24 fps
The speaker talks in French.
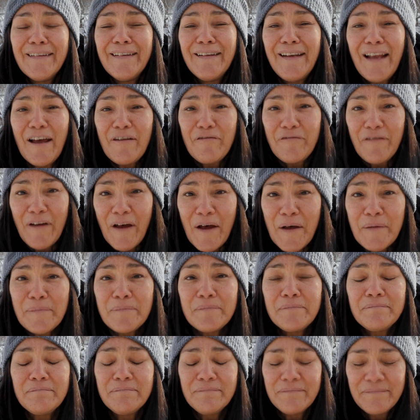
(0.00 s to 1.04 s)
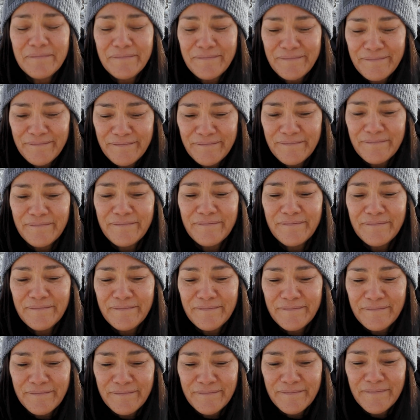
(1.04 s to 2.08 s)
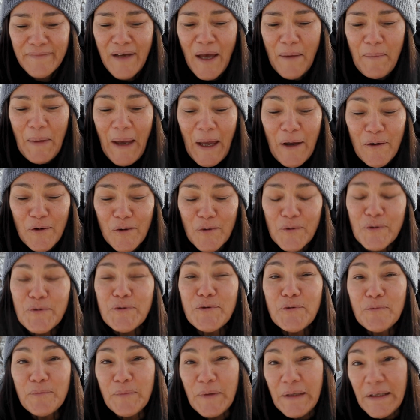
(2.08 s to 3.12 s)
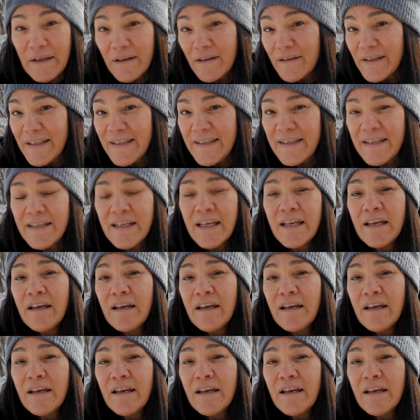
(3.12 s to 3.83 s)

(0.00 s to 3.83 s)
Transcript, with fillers: La femme, après un long soupir, a dit